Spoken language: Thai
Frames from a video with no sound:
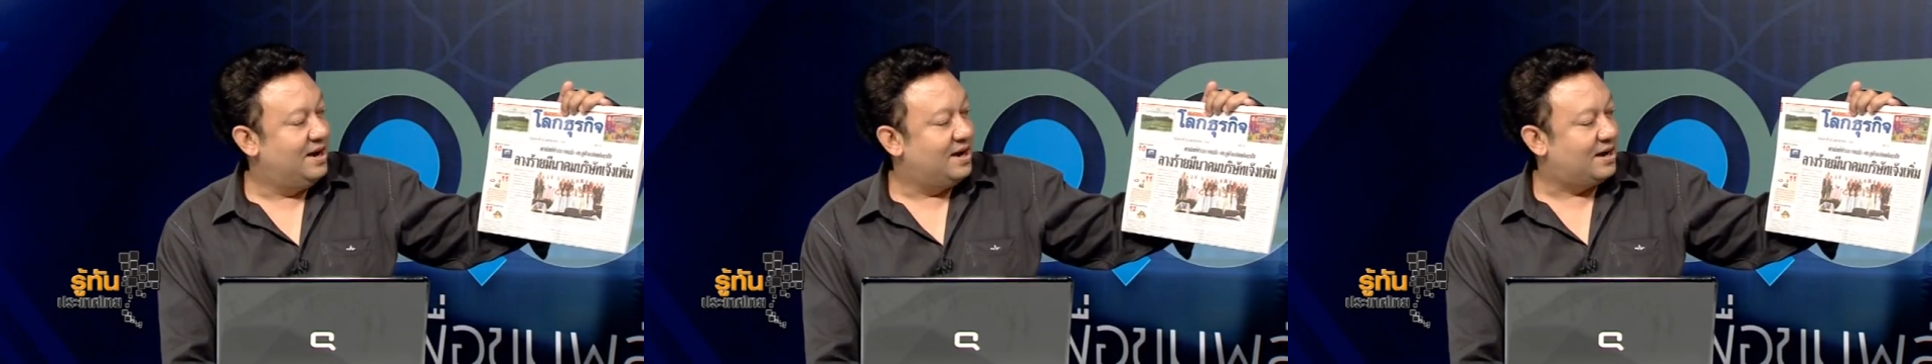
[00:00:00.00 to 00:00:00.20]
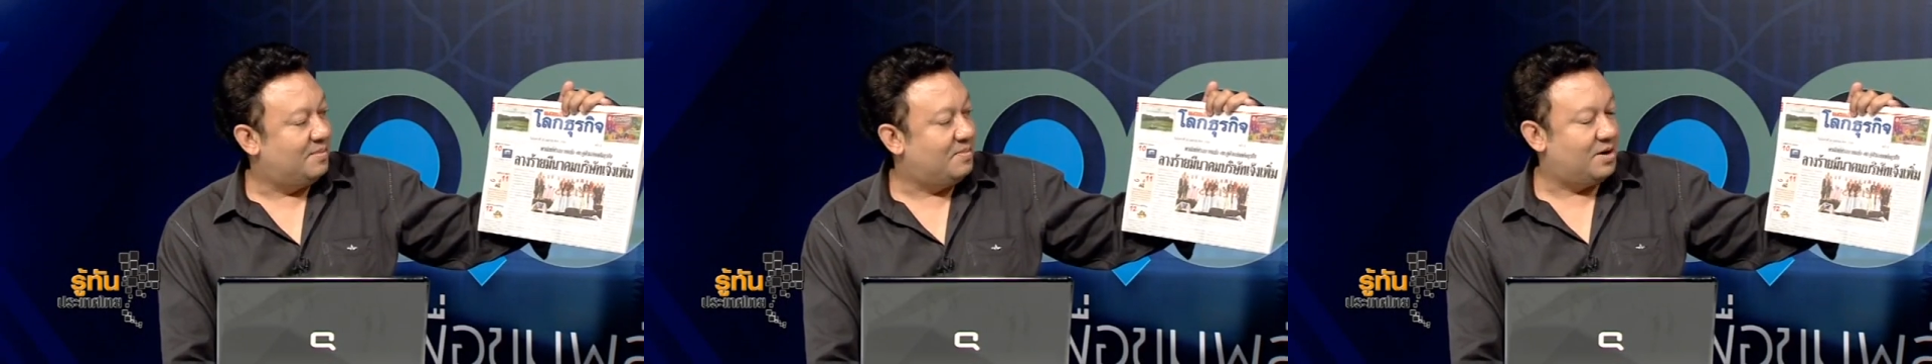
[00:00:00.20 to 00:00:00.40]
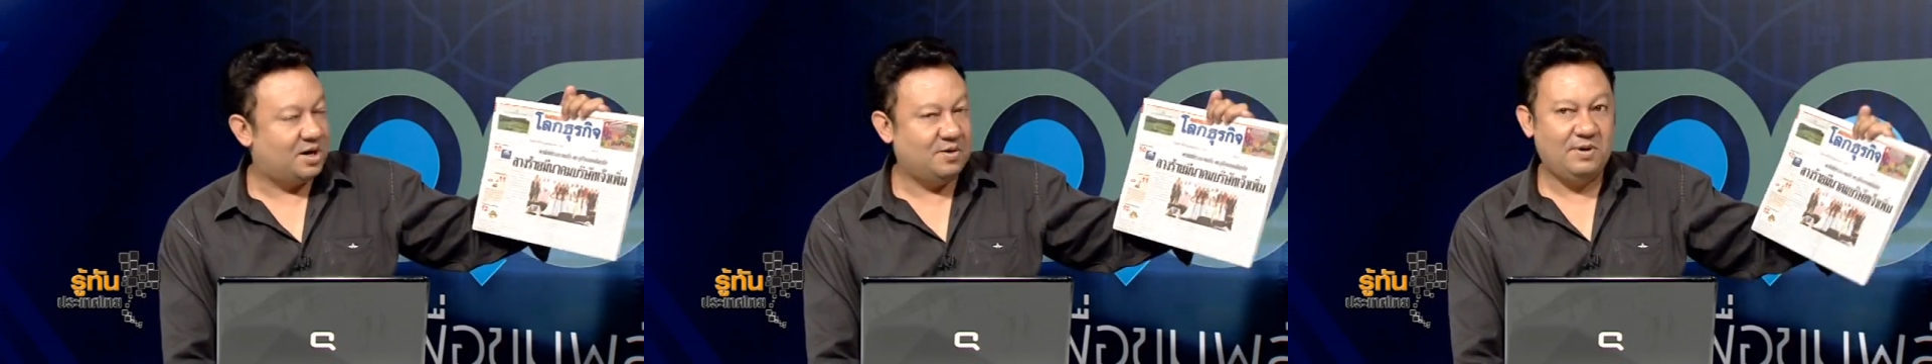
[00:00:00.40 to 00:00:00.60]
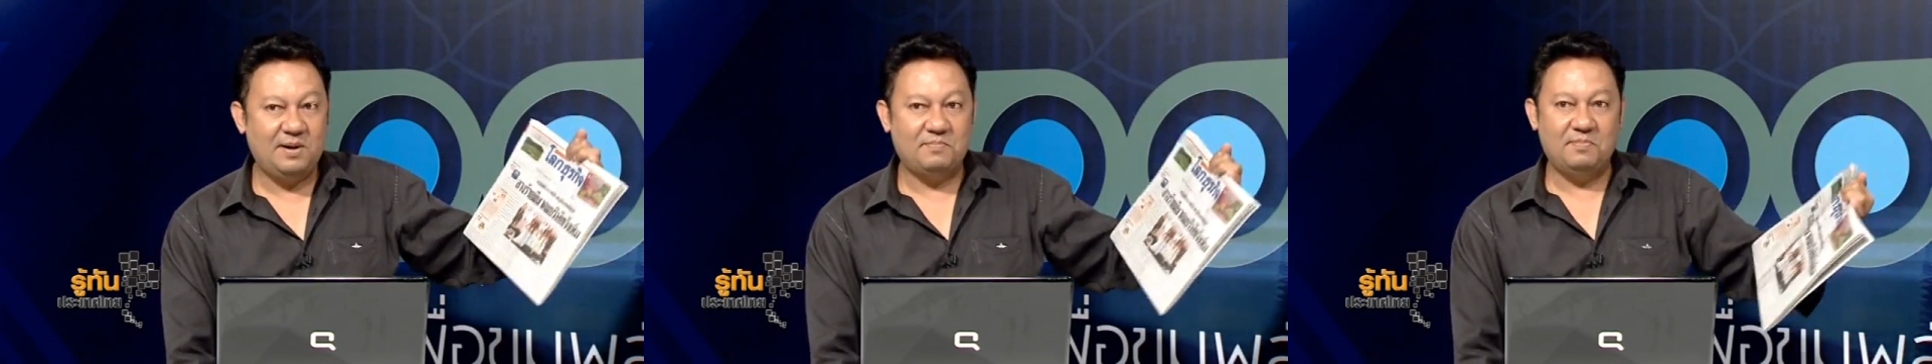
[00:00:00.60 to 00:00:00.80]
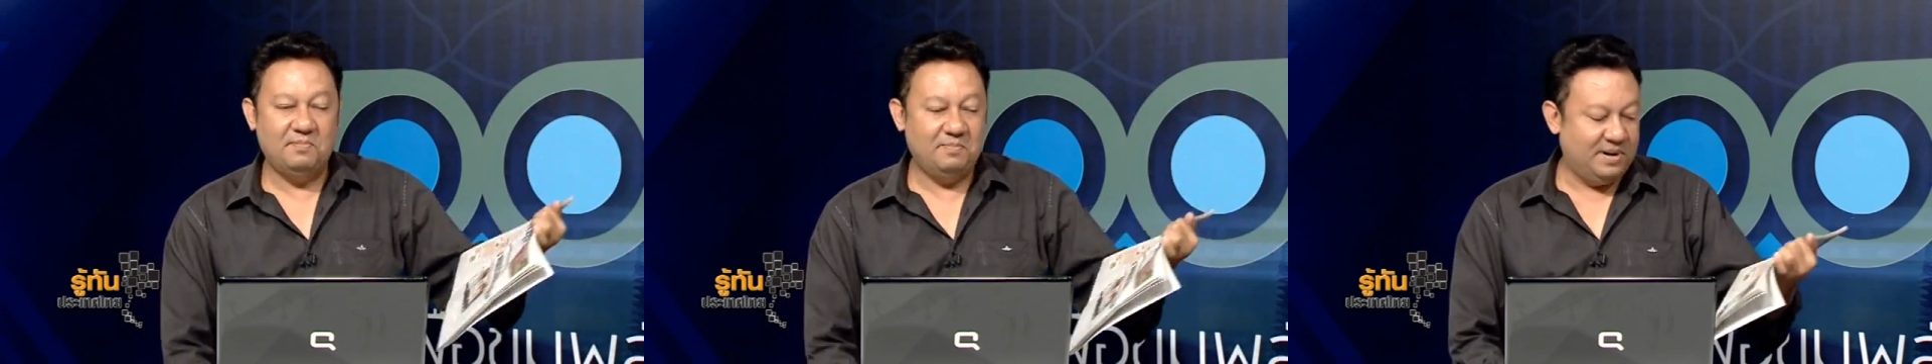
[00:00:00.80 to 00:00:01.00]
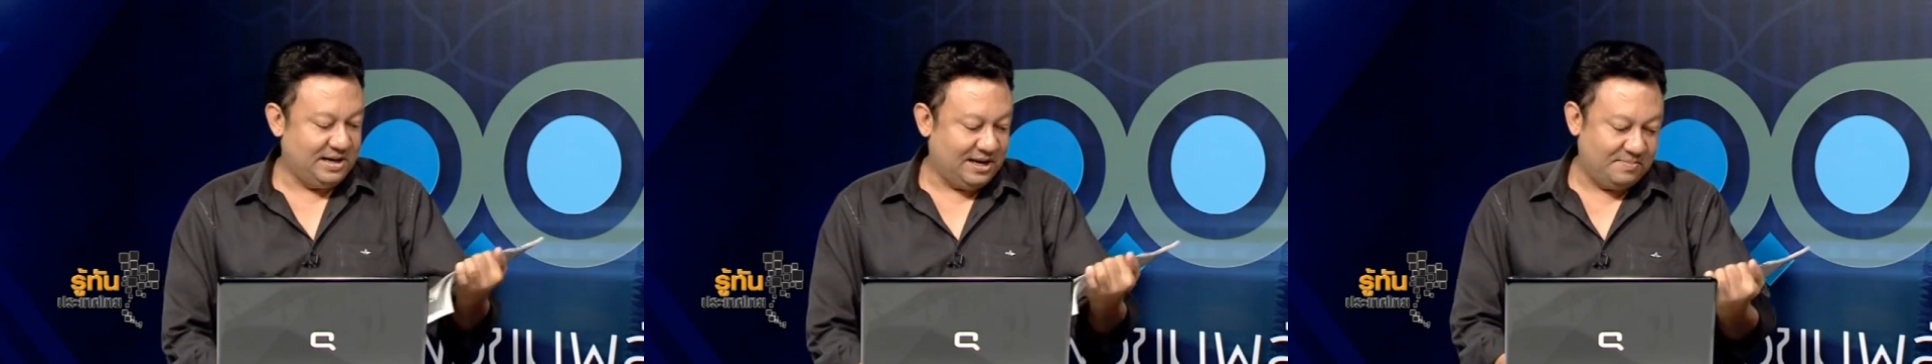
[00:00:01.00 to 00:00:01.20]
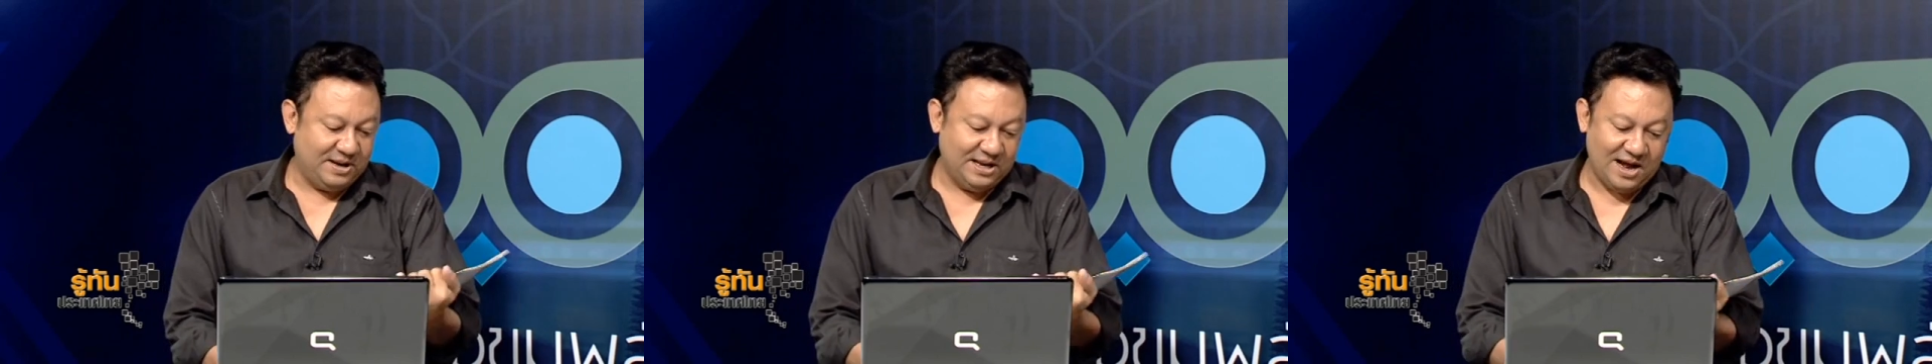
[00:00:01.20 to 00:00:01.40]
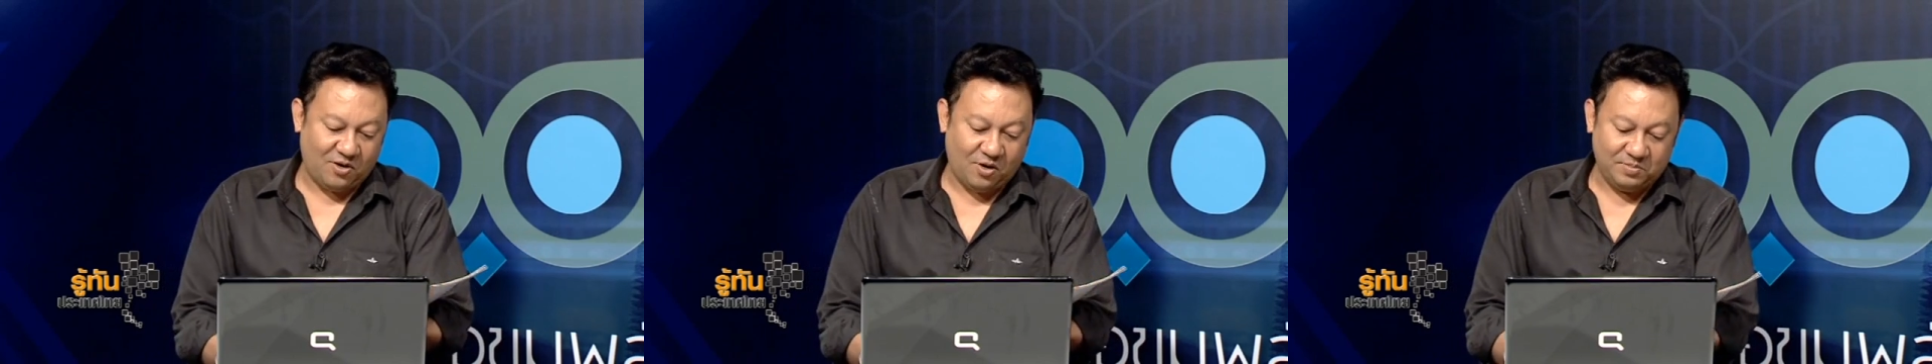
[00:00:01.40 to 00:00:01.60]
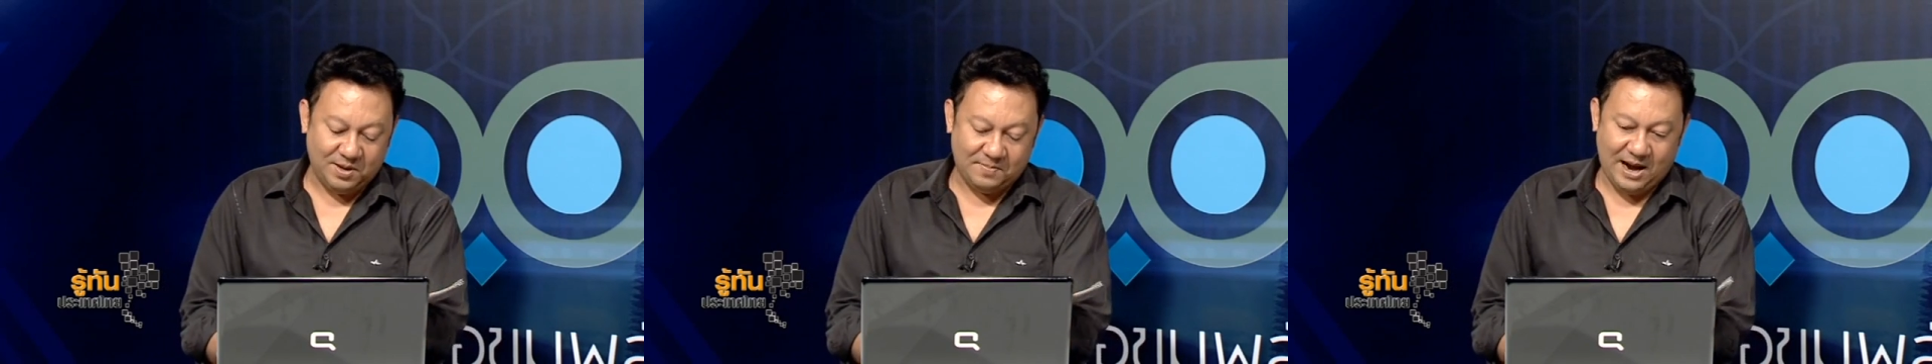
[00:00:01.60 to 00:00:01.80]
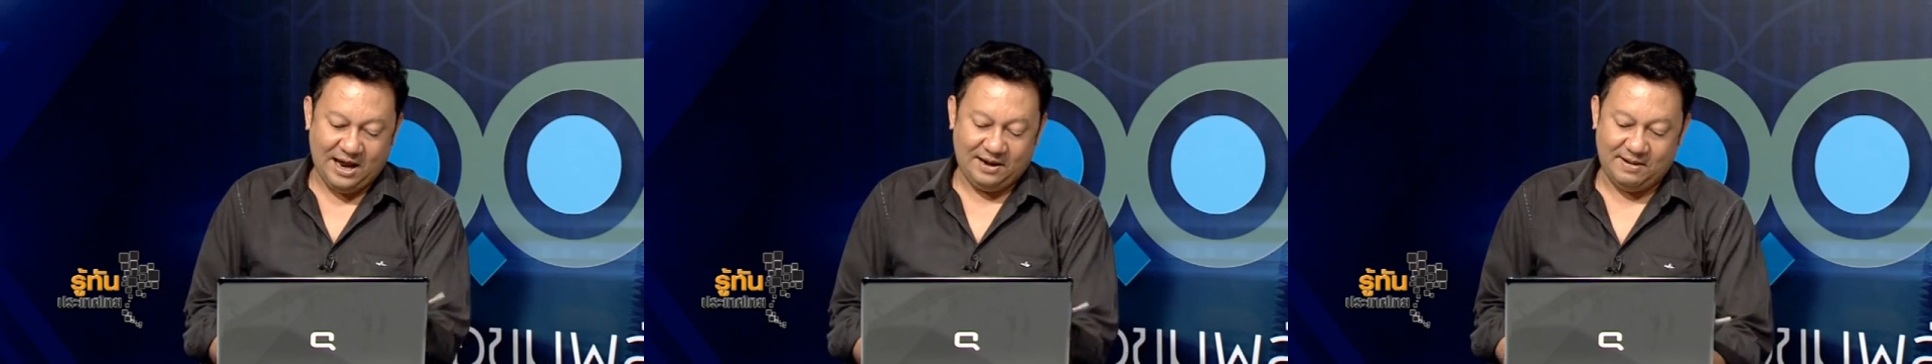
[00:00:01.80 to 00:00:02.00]
เขาบอกแล้วว่าเมื่อเดือนมีนาคม
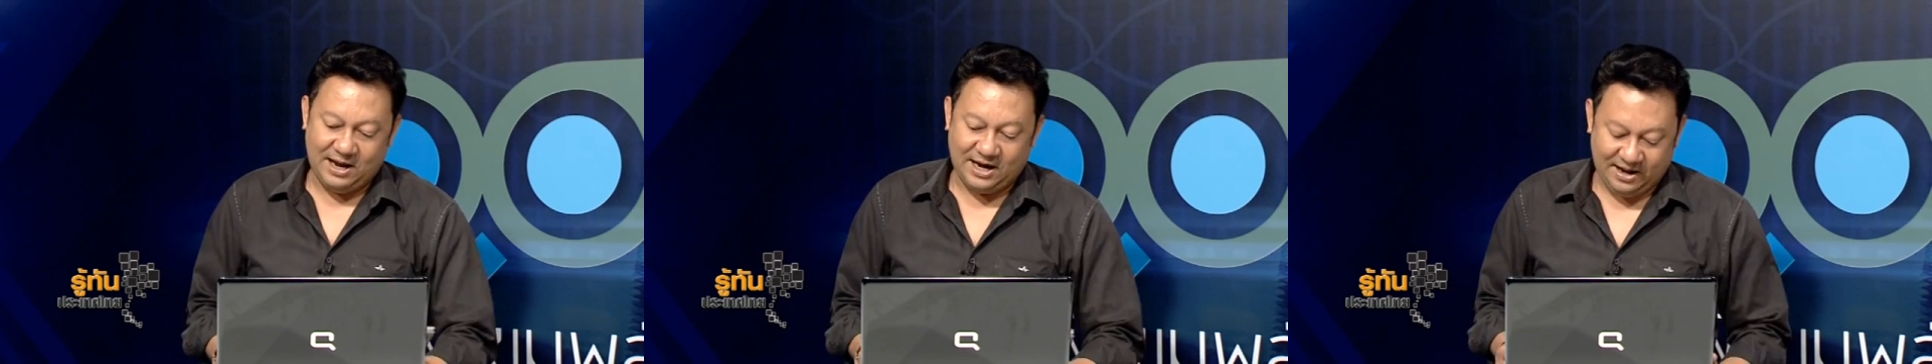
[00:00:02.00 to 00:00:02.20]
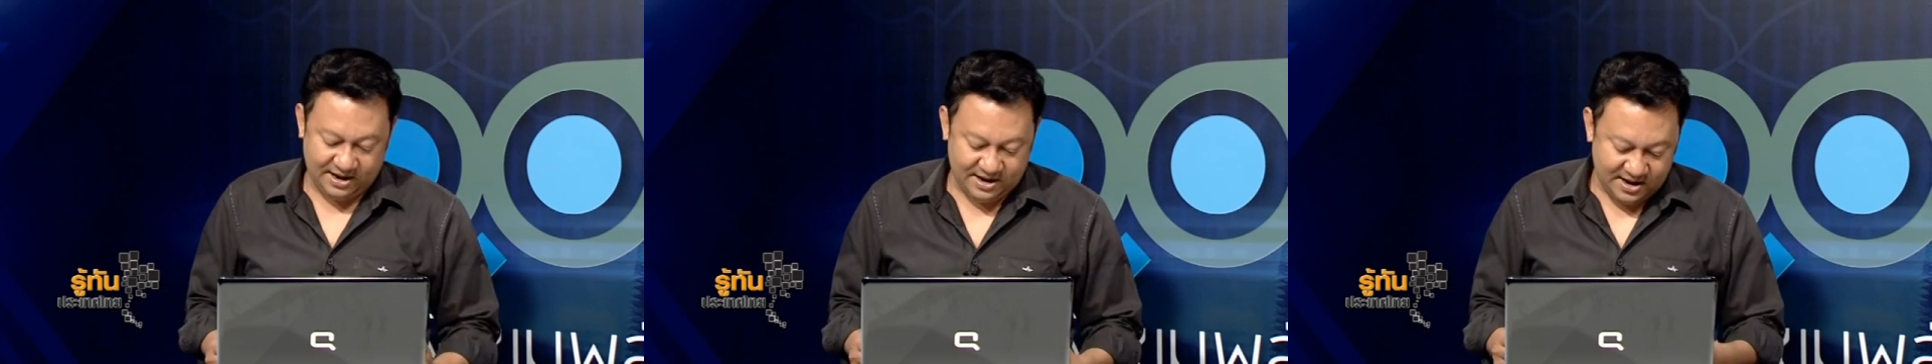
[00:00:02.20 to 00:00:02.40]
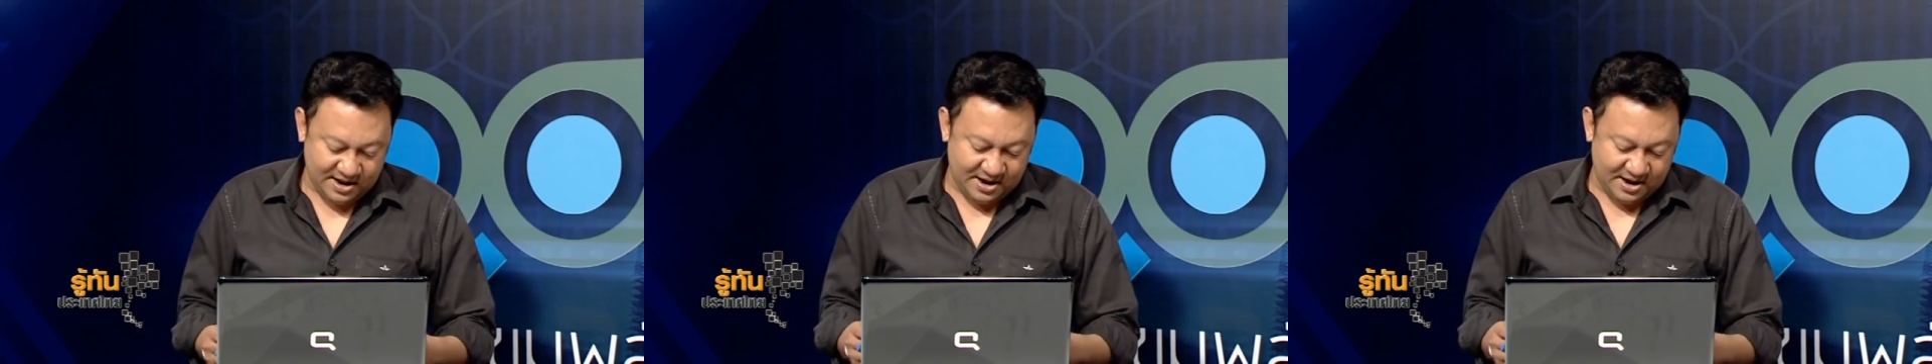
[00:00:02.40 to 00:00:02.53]
ที่ผ่านมาเนี่ย